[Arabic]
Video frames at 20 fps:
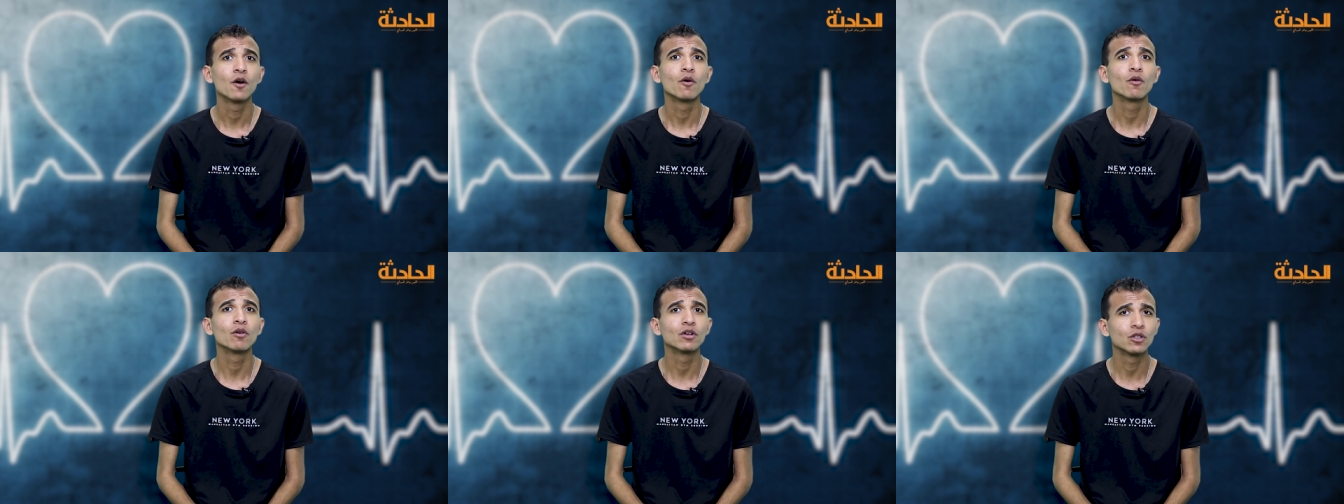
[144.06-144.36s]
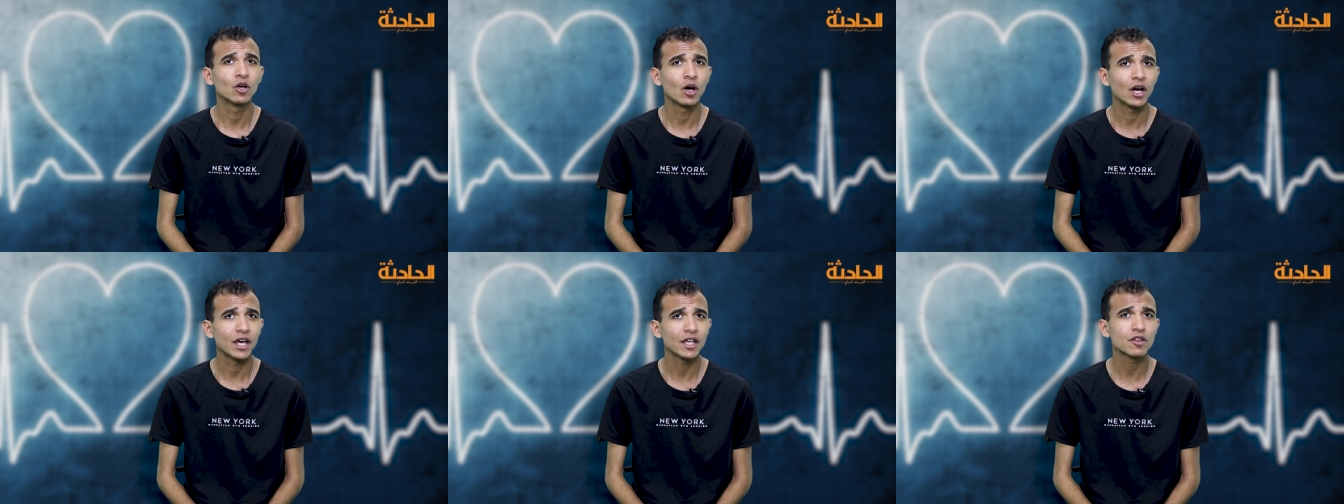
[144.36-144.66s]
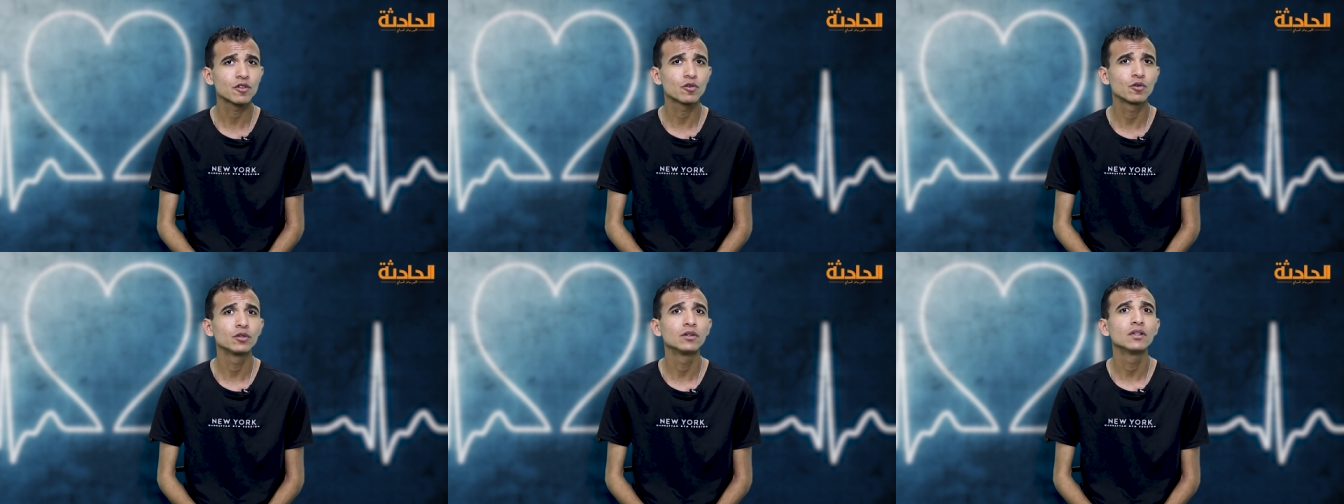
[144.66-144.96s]
وانه
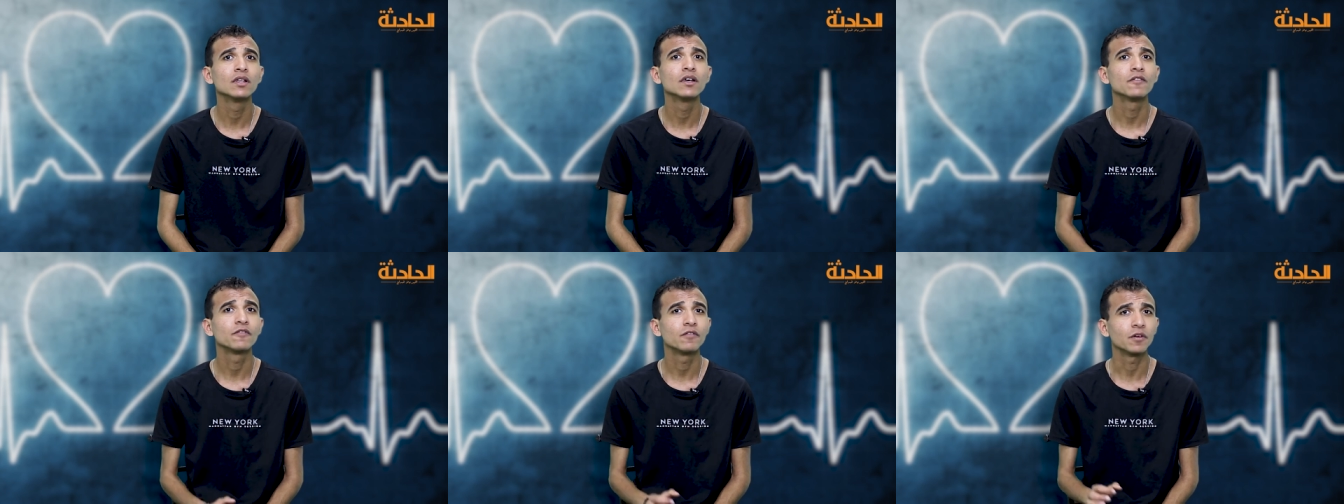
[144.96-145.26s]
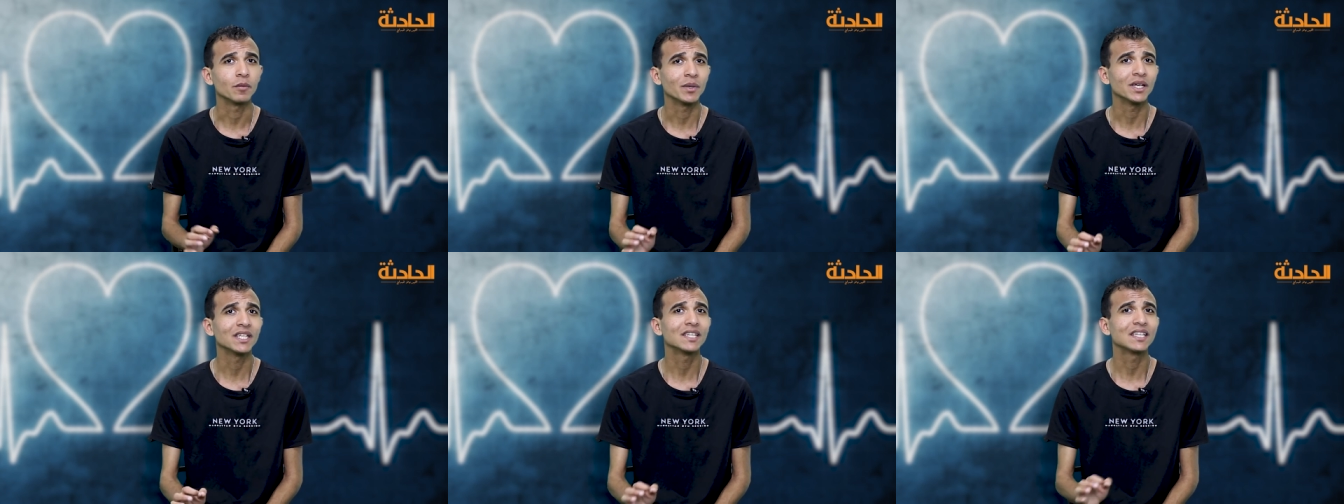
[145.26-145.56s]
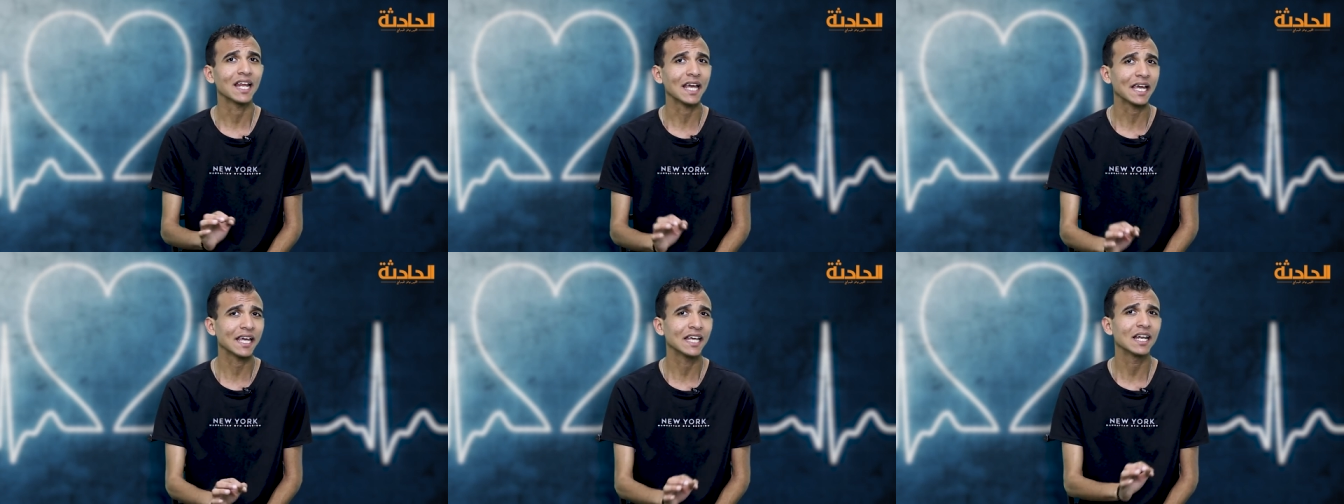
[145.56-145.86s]
هيسكن في بيت
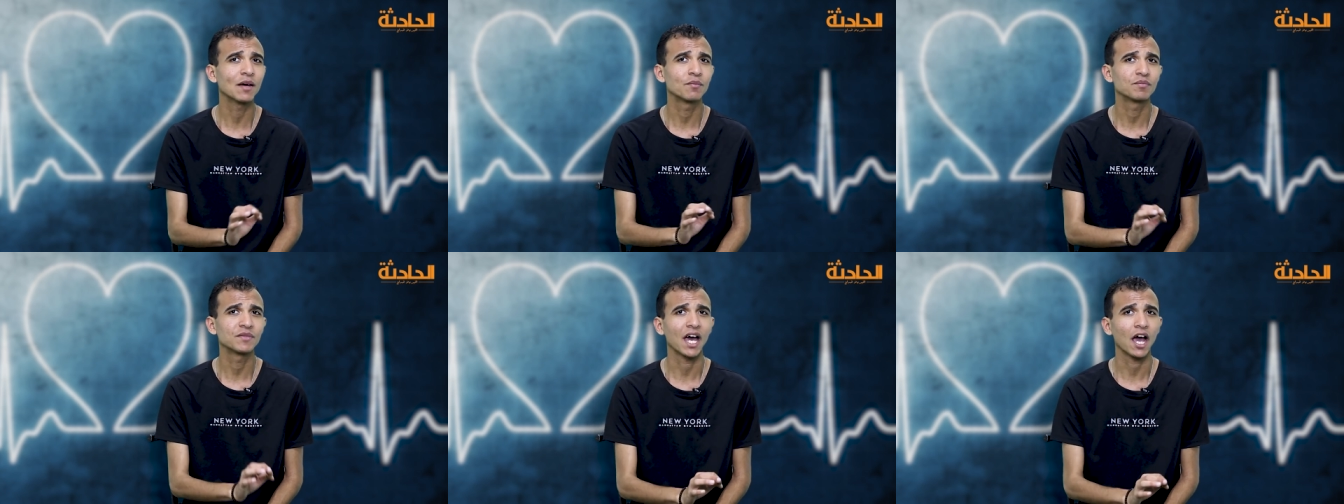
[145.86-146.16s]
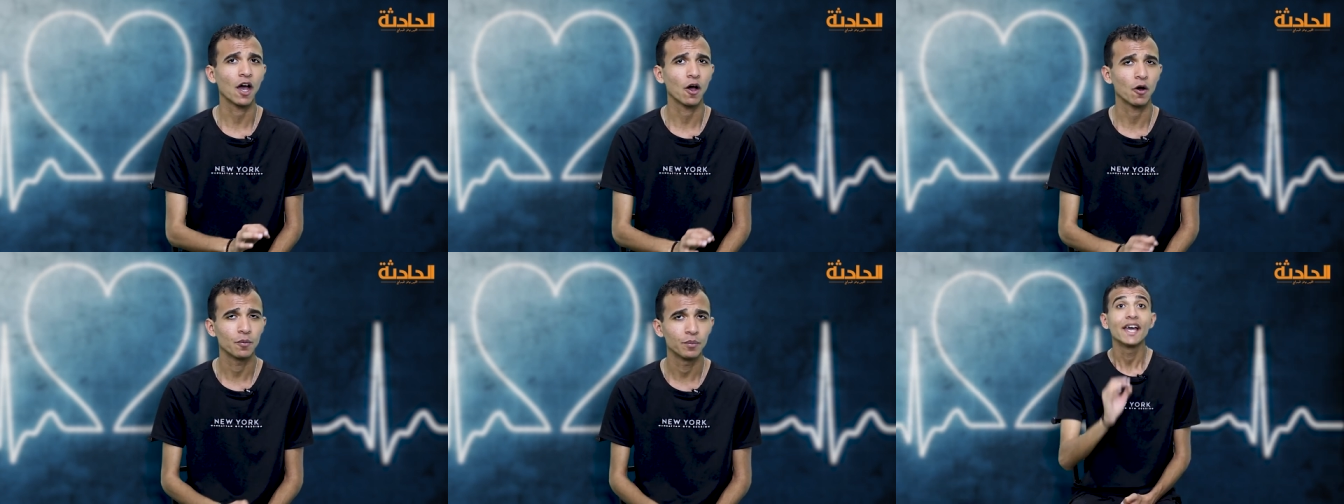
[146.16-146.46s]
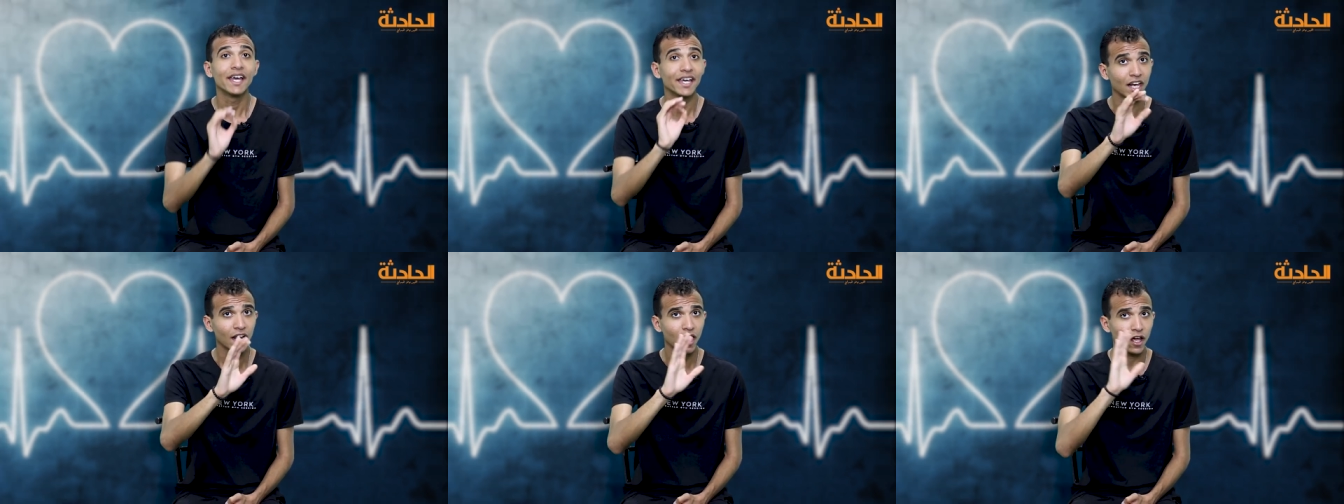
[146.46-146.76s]
العيله بتاعها
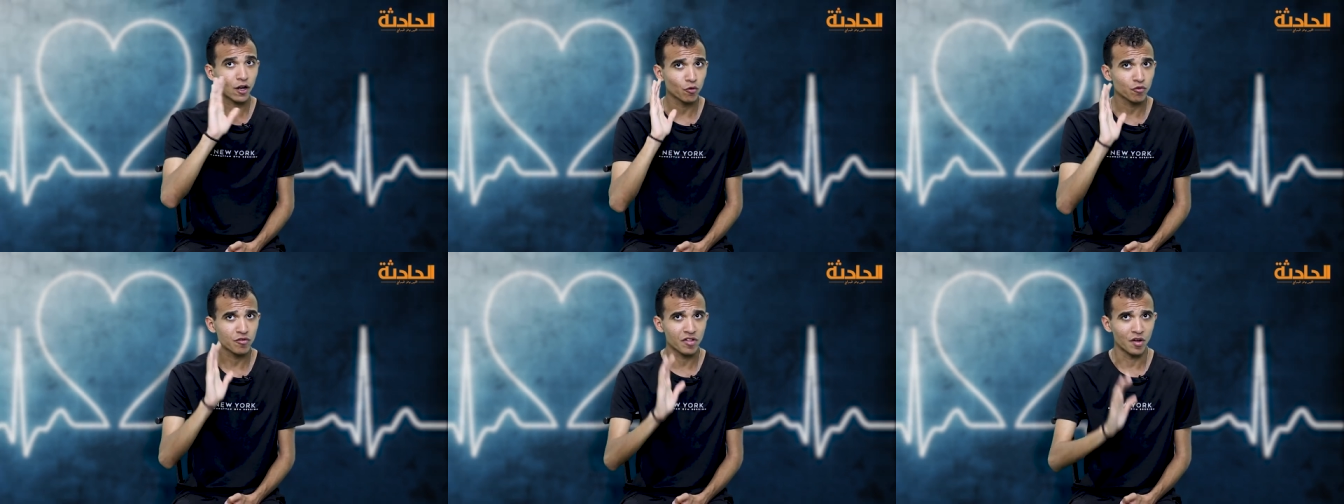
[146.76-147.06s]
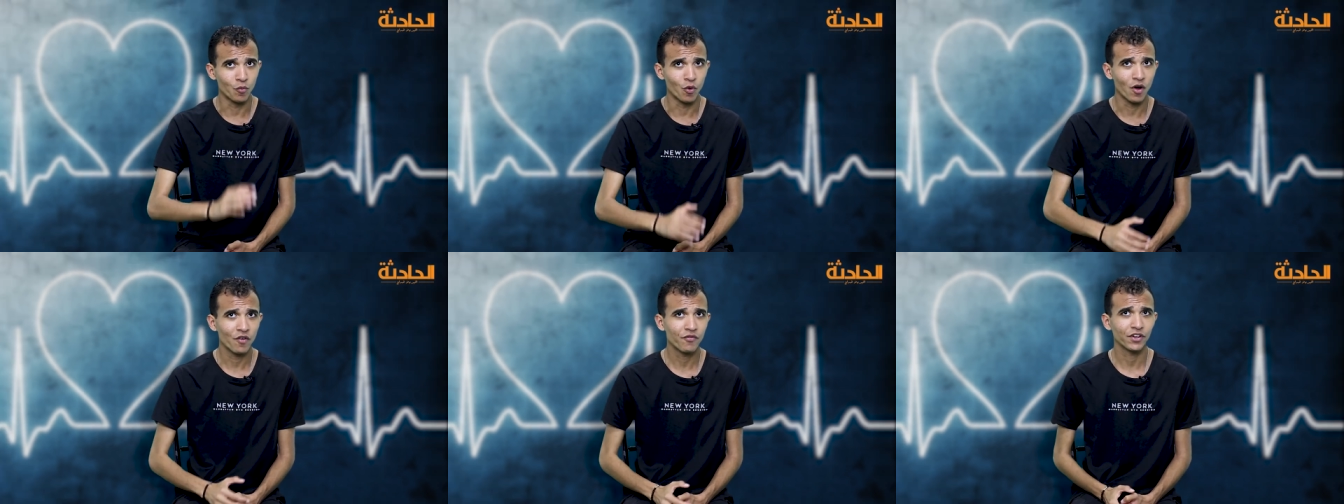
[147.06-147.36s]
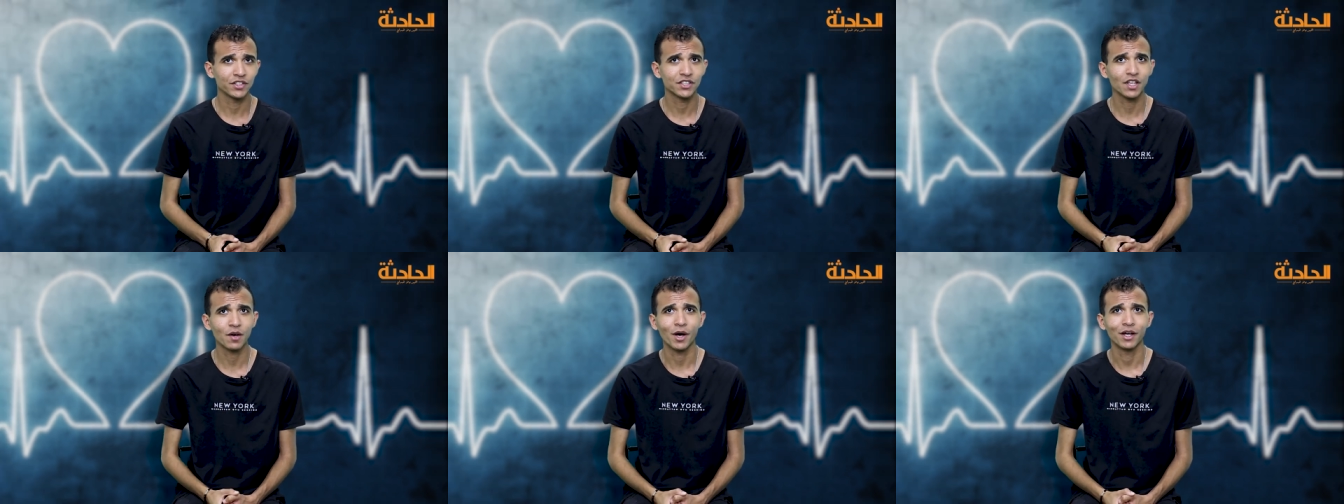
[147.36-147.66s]
هي العروسه
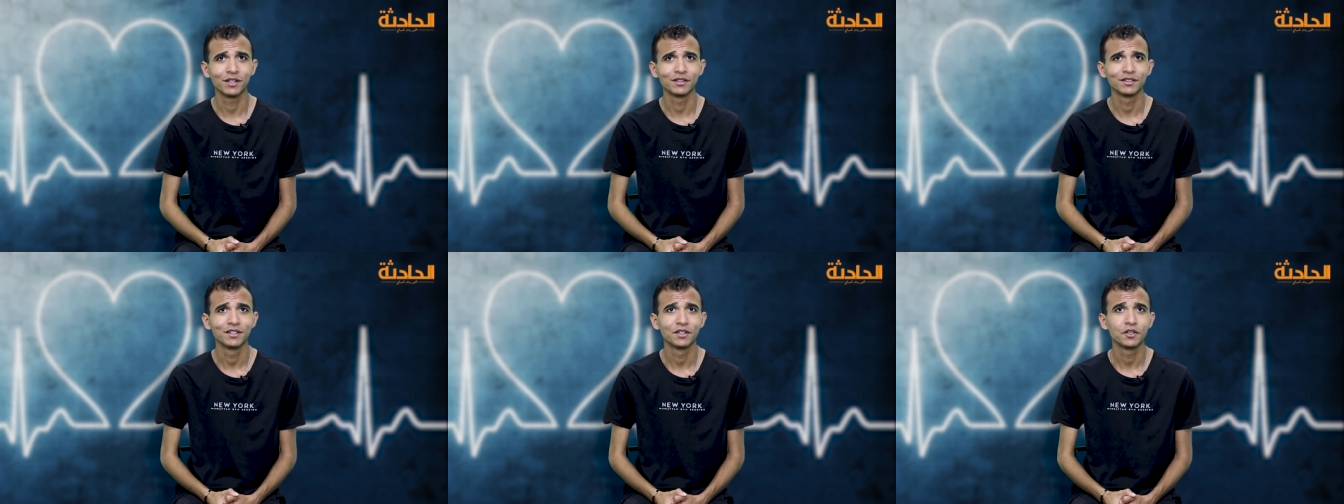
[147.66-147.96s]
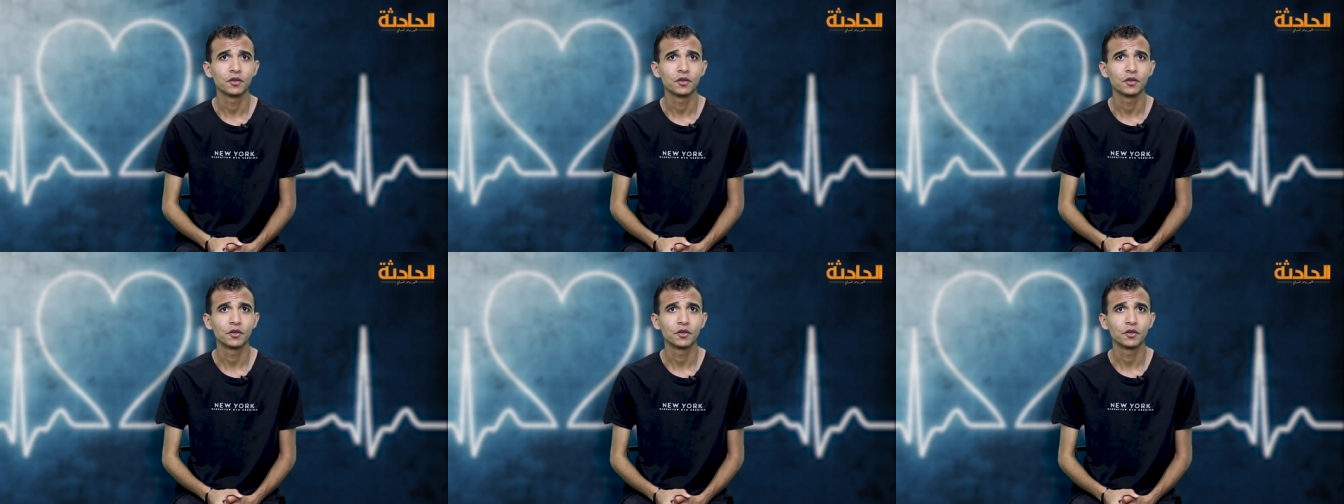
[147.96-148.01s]
موافقه طبعا